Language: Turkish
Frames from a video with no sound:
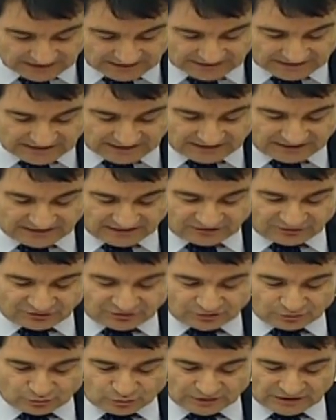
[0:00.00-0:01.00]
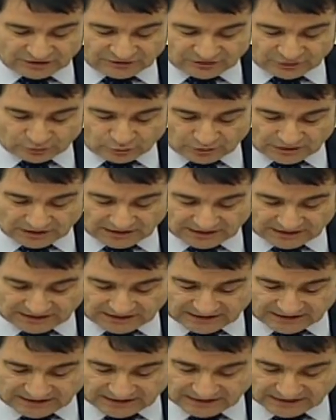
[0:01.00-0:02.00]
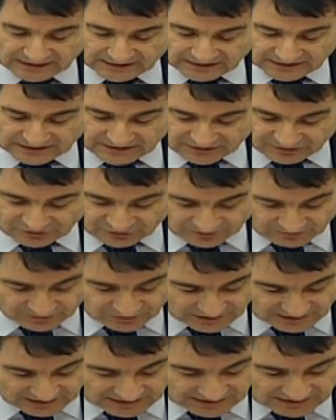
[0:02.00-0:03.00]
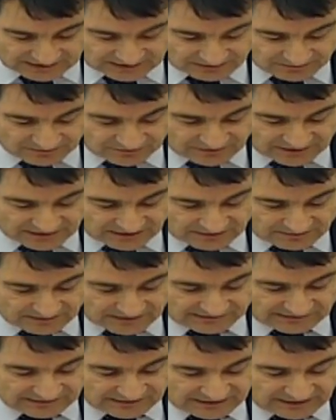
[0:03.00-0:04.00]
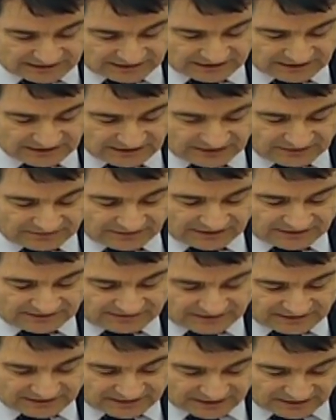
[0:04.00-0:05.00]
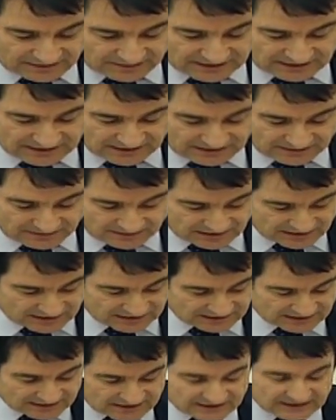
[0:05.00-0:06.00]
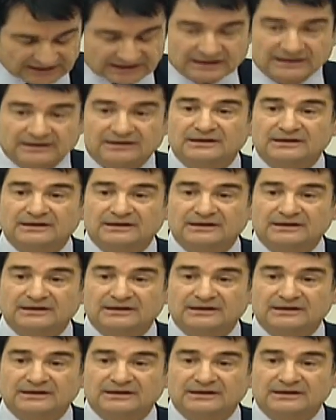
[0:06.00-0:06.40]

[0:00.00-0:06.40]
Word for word: kendi işini kuracak olanlara girişimcilik eğitimi verilmesini ve istihdam edilebilirliklerinin